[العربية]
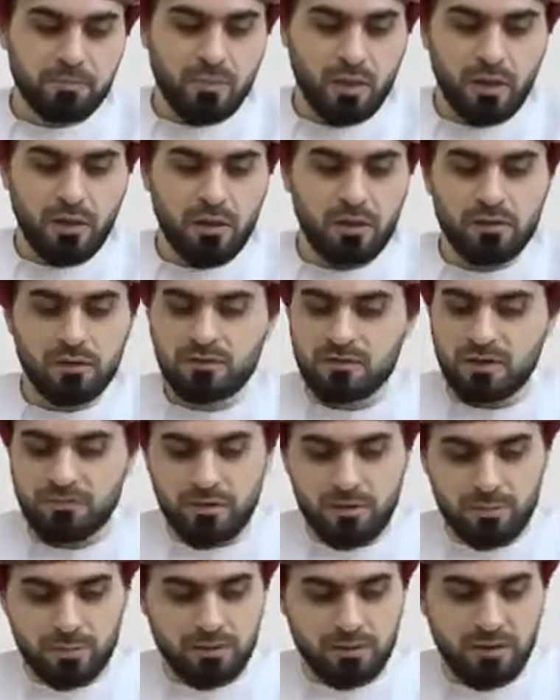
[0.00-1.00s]
آه،
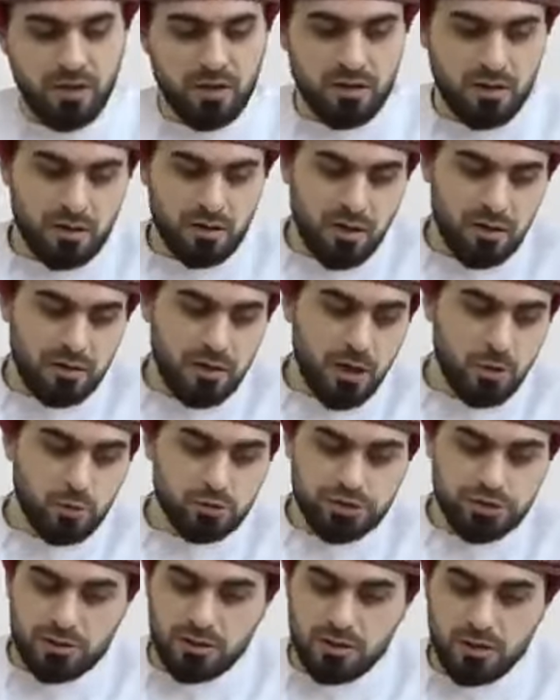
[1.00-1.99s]
السفر بطائرة الآن لا
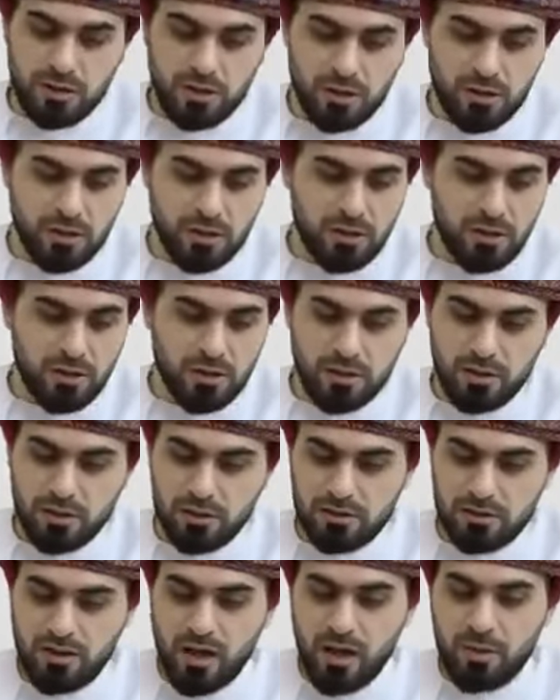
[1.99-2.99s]
يوجد آه،
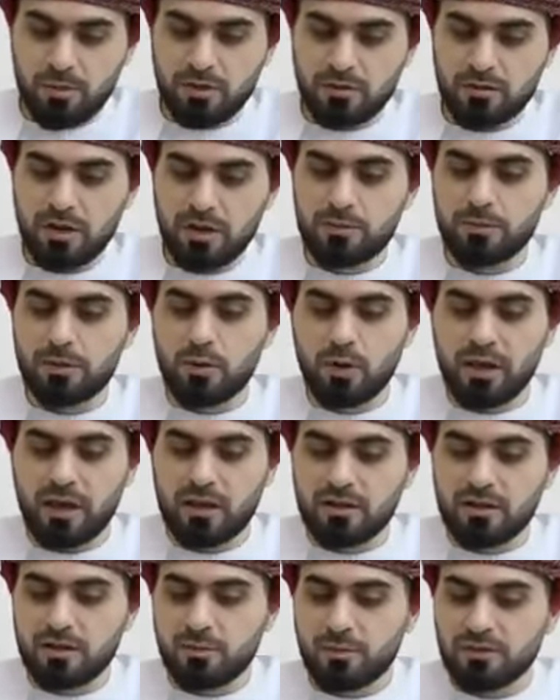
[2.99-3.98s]
تعبا طيب لو
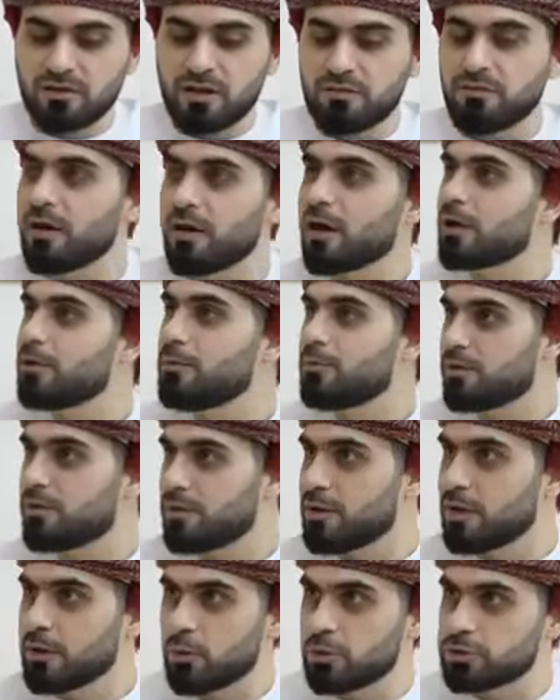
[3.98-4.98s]
كانت المسافة أقل من
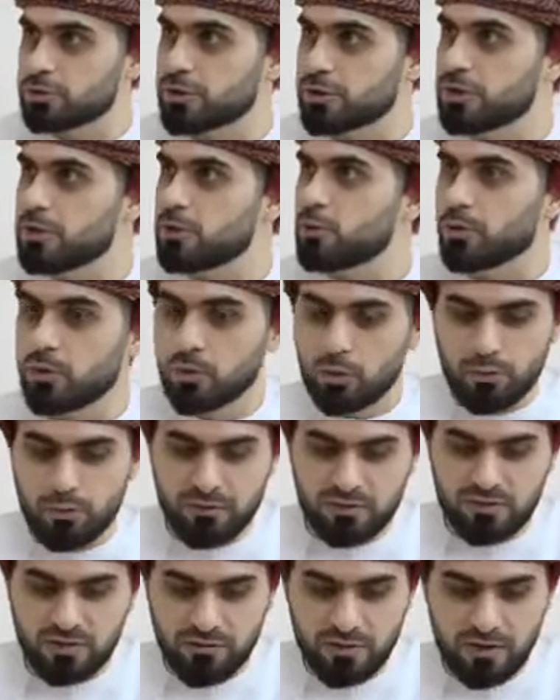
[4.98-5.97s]
22 وظروف
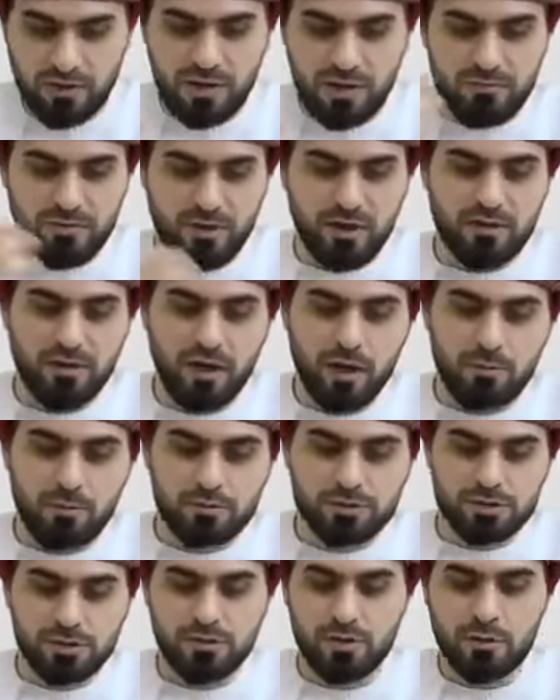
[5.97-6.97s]
السفر كان فيها تعب
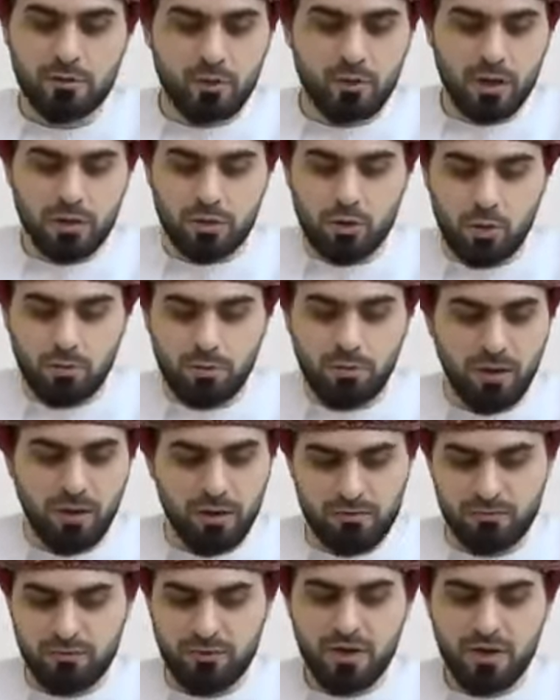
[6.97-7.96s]
جدا وكان يوم ما
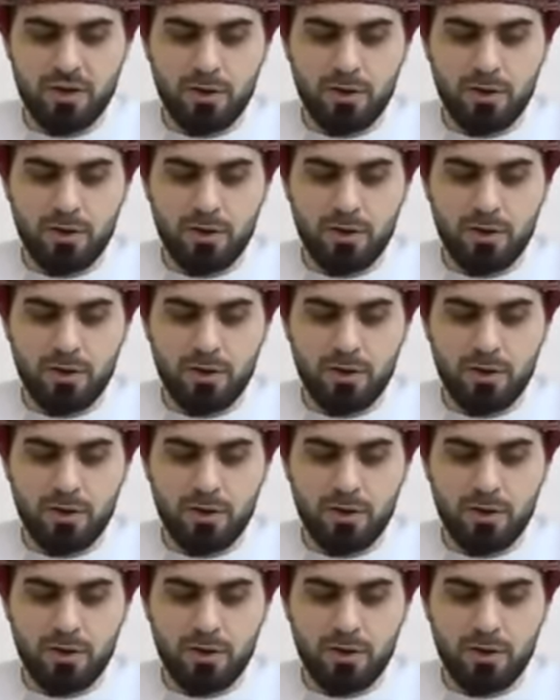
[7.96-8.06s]
أعرف